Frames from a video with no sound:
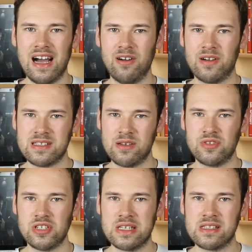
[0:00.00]
a
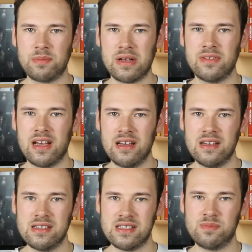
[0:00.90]
okazało się, że jest naprawdę
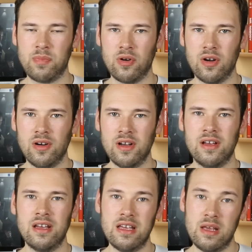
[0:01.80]
spoko
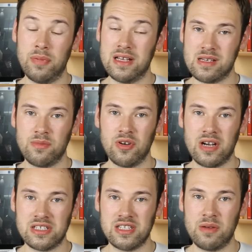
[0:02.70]
i polecam
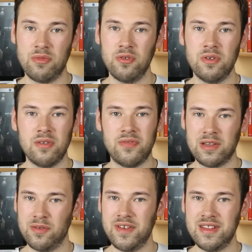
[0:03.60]
go każdemu,
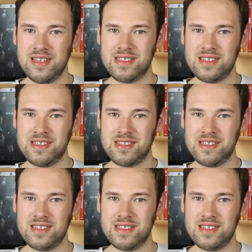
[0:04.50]
fanowi